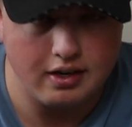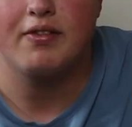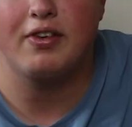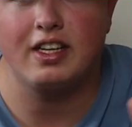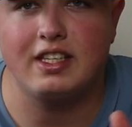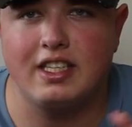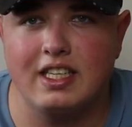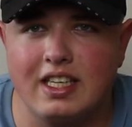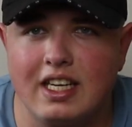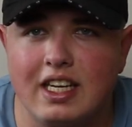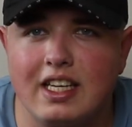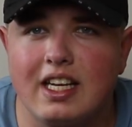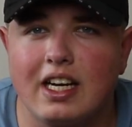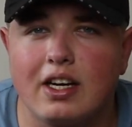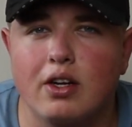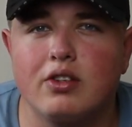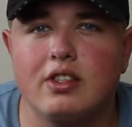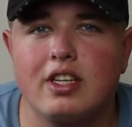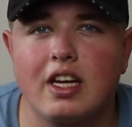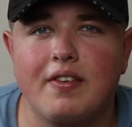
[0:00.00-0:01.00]
Falls ihr nicht
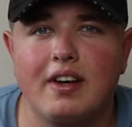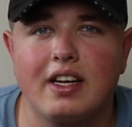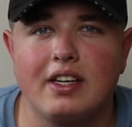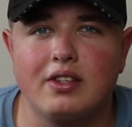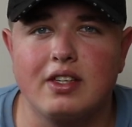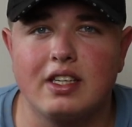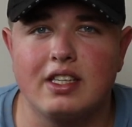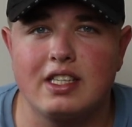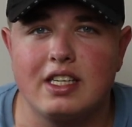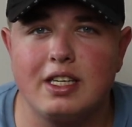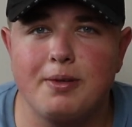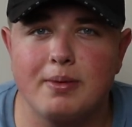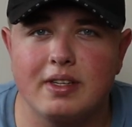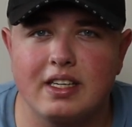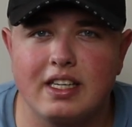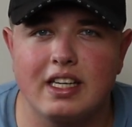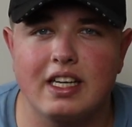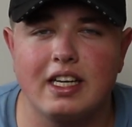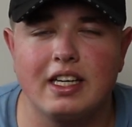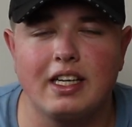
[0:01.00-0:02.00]
darunter wart und das nicht
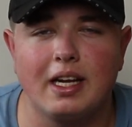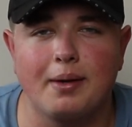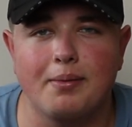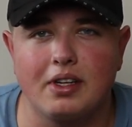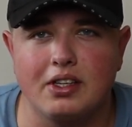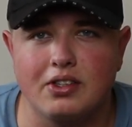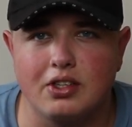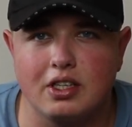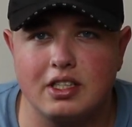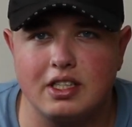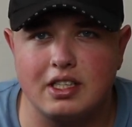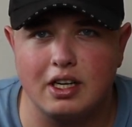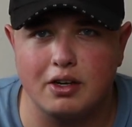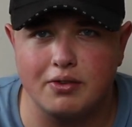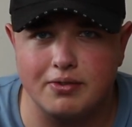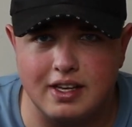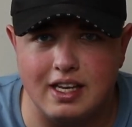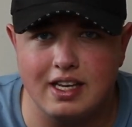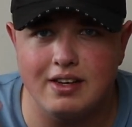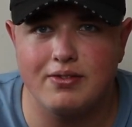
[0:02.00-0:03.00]
mitgekriegt habt, dann solltet ihr
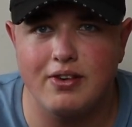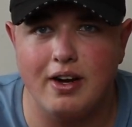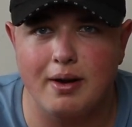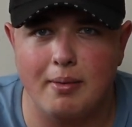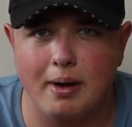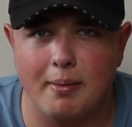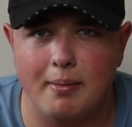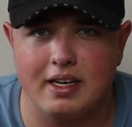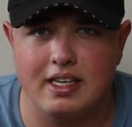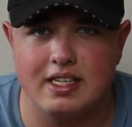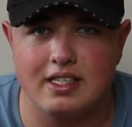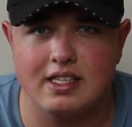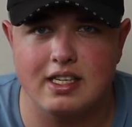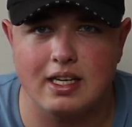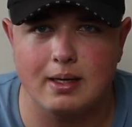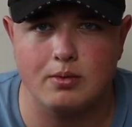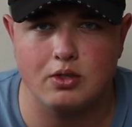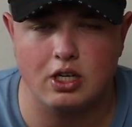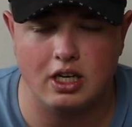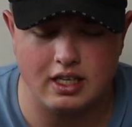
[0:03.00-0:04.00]
auf jeden Fall mal mein
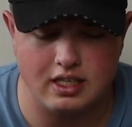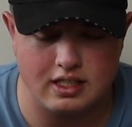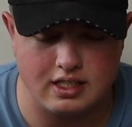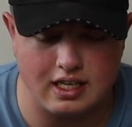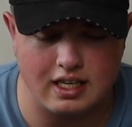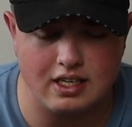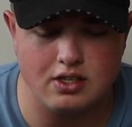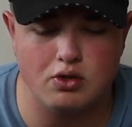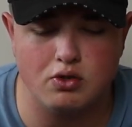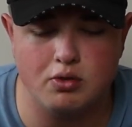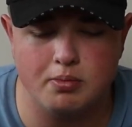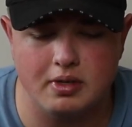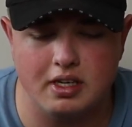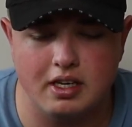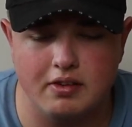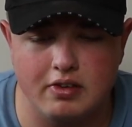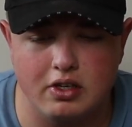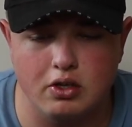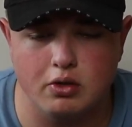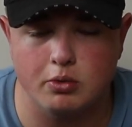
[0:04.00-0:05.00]
Insta abchecken. Ist ganz oben in
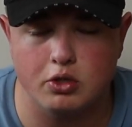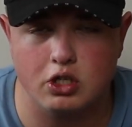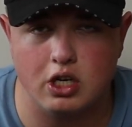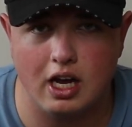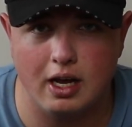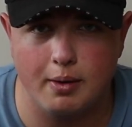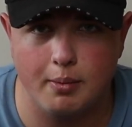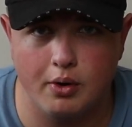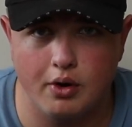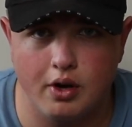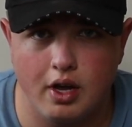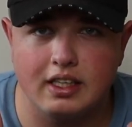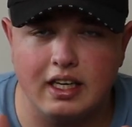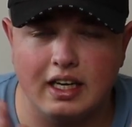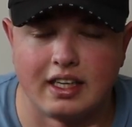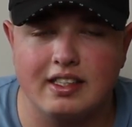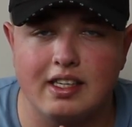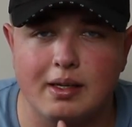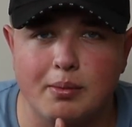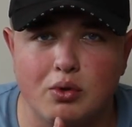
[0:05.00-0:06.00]
der Videobeschreibung. Ich
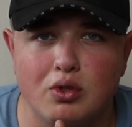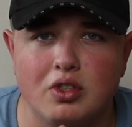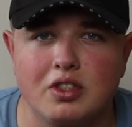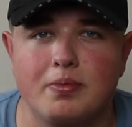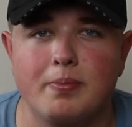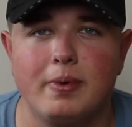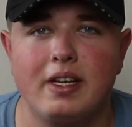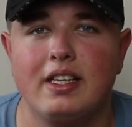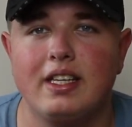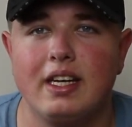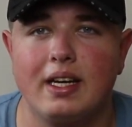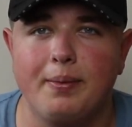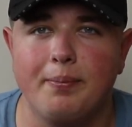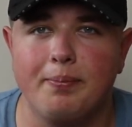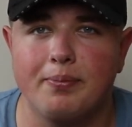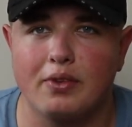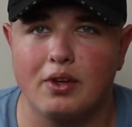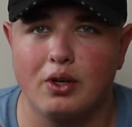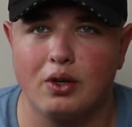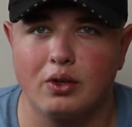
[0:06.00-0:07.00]
heiße da Moritz
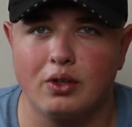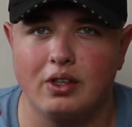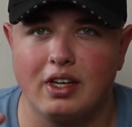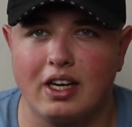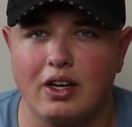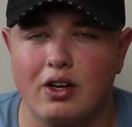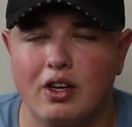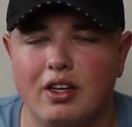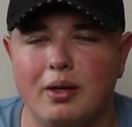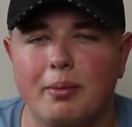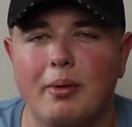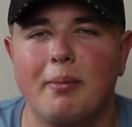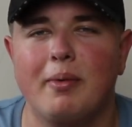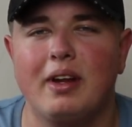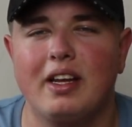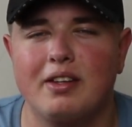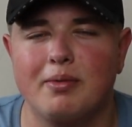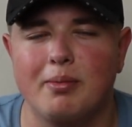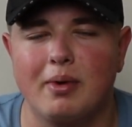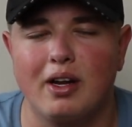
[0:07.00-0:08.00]
Meter und dann könnt ihr beim
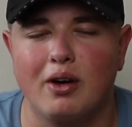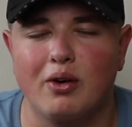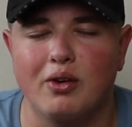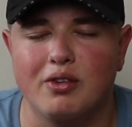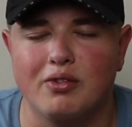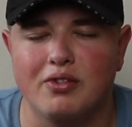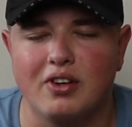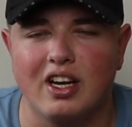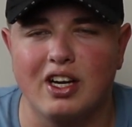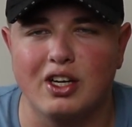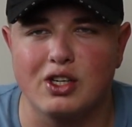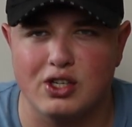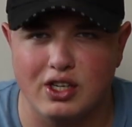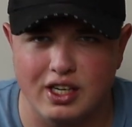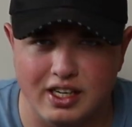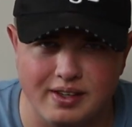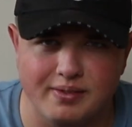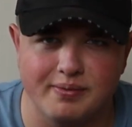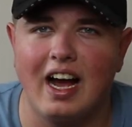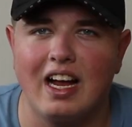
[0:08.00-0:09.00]
nächsten Mal auch eine Frage
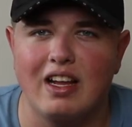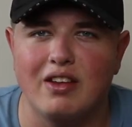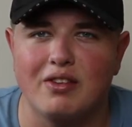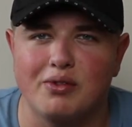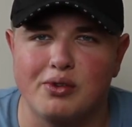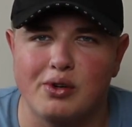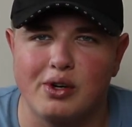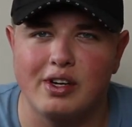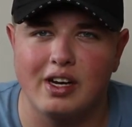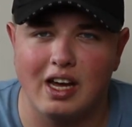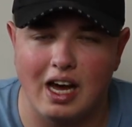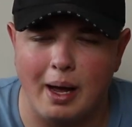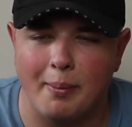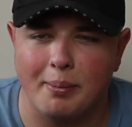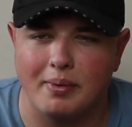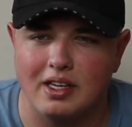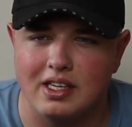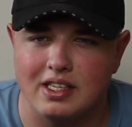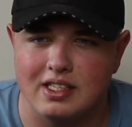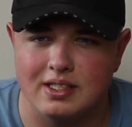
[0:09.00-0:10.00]
stellen. Also Freunde,
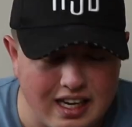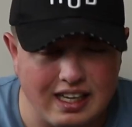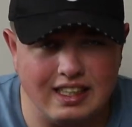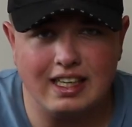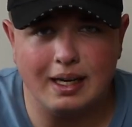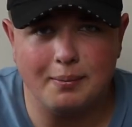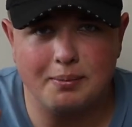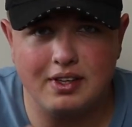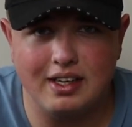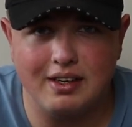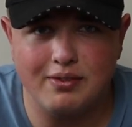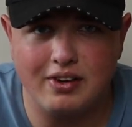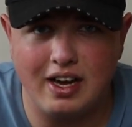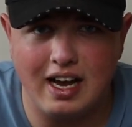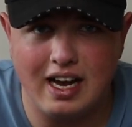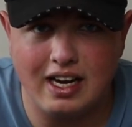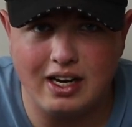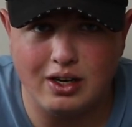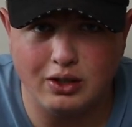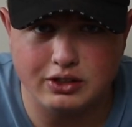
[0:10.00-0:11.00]
ab geht's. Ich habe 10
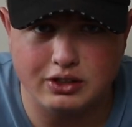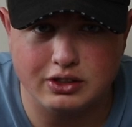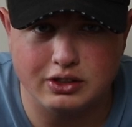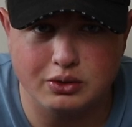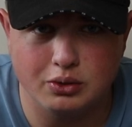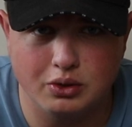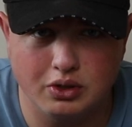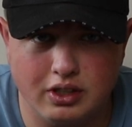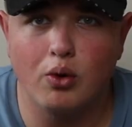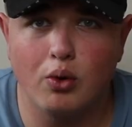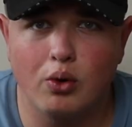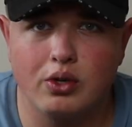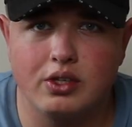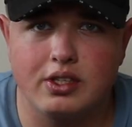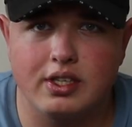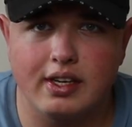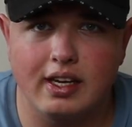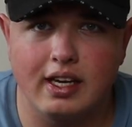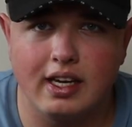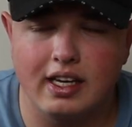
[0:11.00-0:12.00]
Fragen rausgesucht
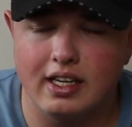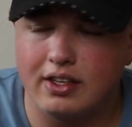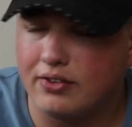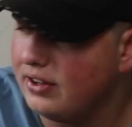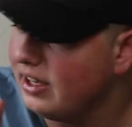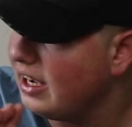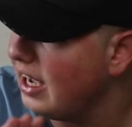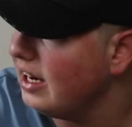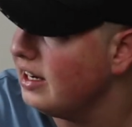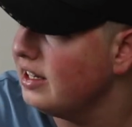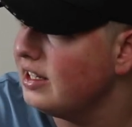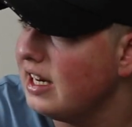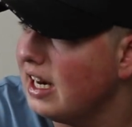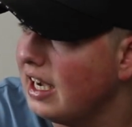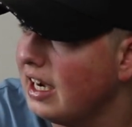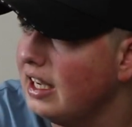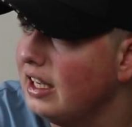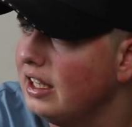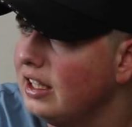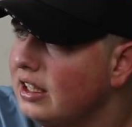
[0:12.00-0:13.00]
und äh, ich will gar nicht
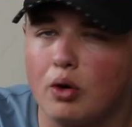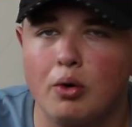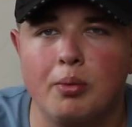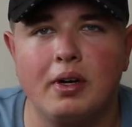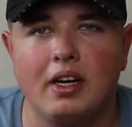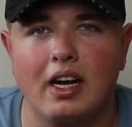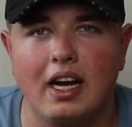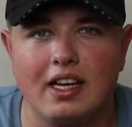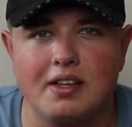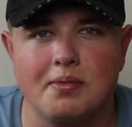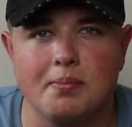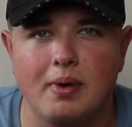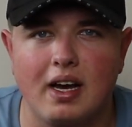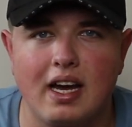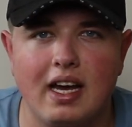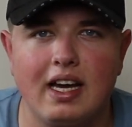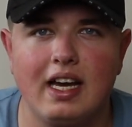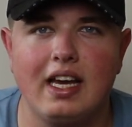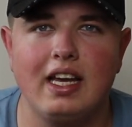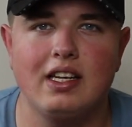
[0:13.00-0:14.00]
lange um den heißen
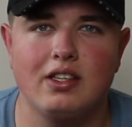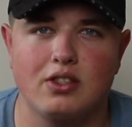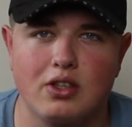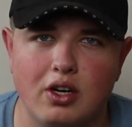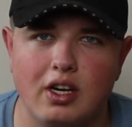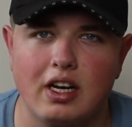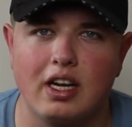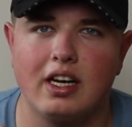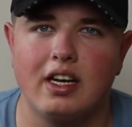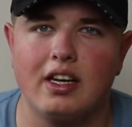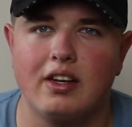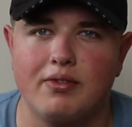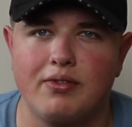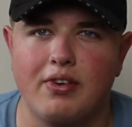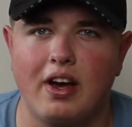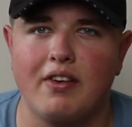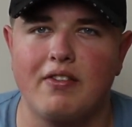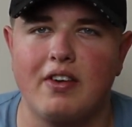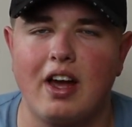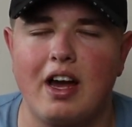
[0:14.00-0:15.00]
Brei reden, sondern
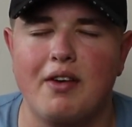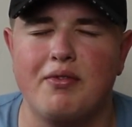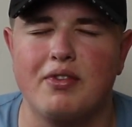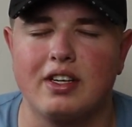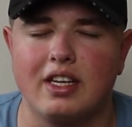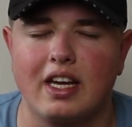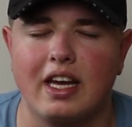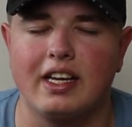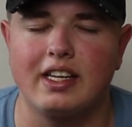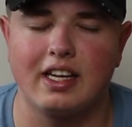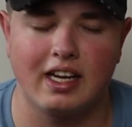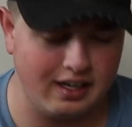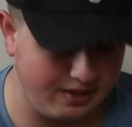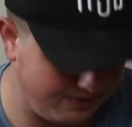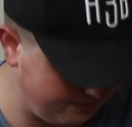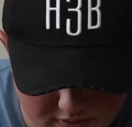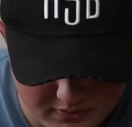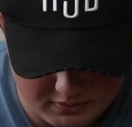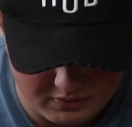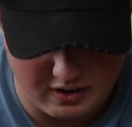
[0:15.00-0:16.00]
fangen wir einfach direkt an.
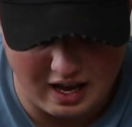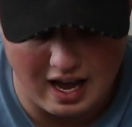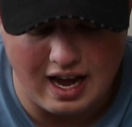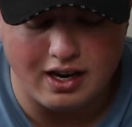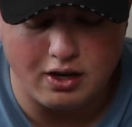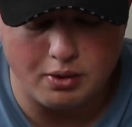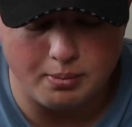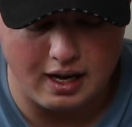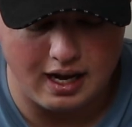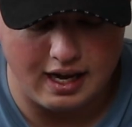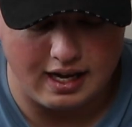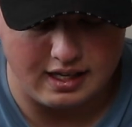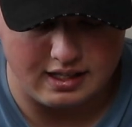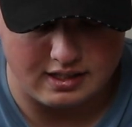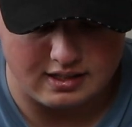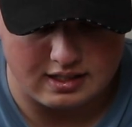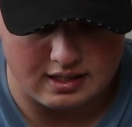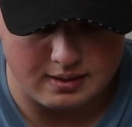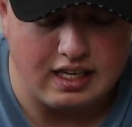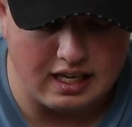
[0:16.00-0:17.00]
Frage Nummer
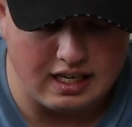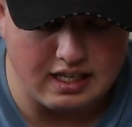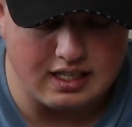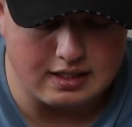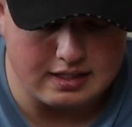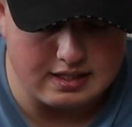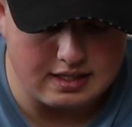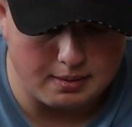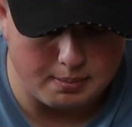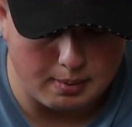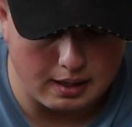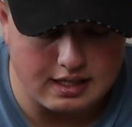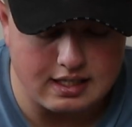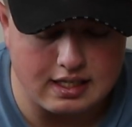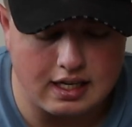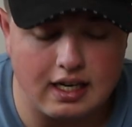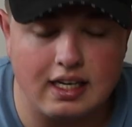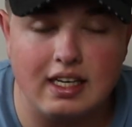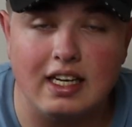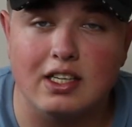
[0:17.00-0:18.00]
1. Geht es dir
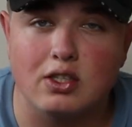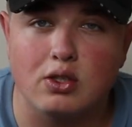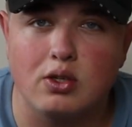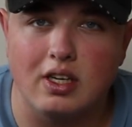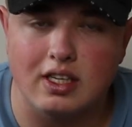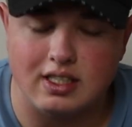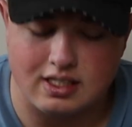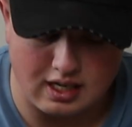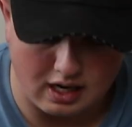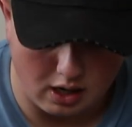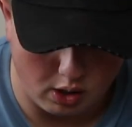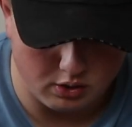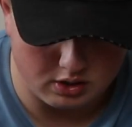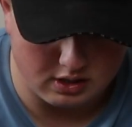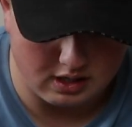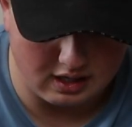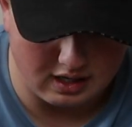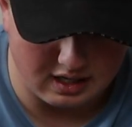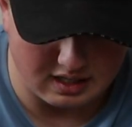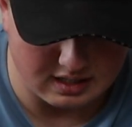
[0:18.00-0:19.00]
besser, dass du jetzt
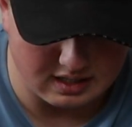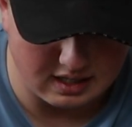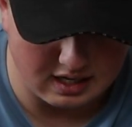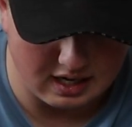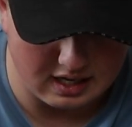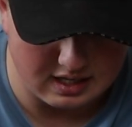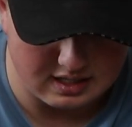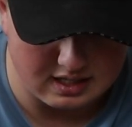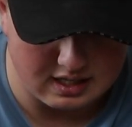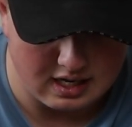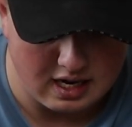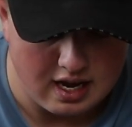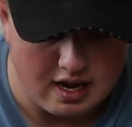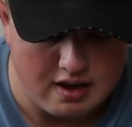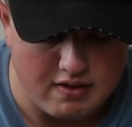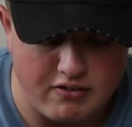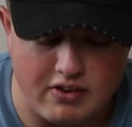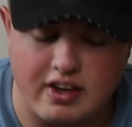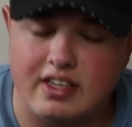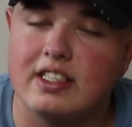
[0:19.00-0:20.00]
rausgelassen hast,
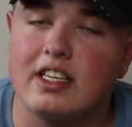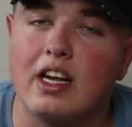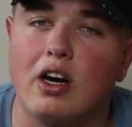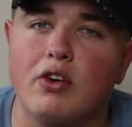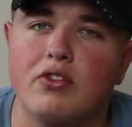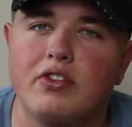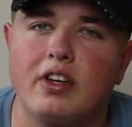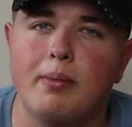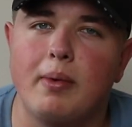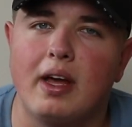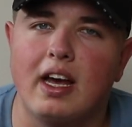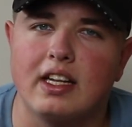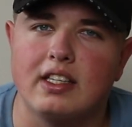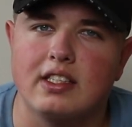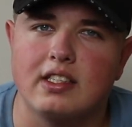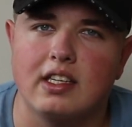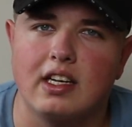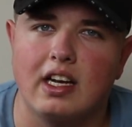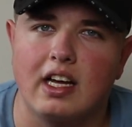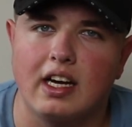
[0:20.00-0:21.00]
was dir auf dem
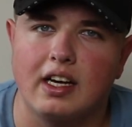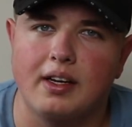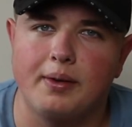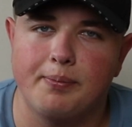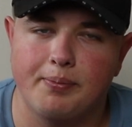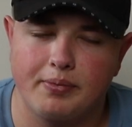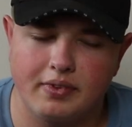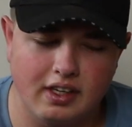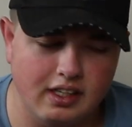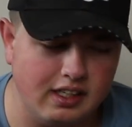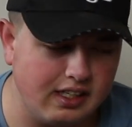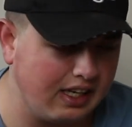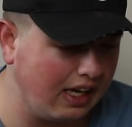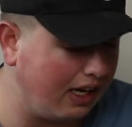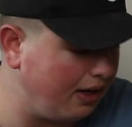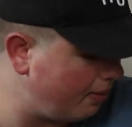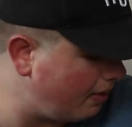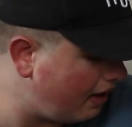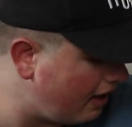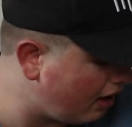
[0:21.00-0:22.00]
Herzen lag. Ich
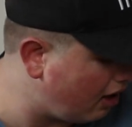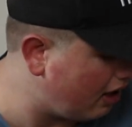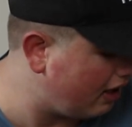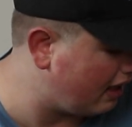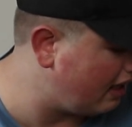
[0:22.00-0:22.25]
denke mal, da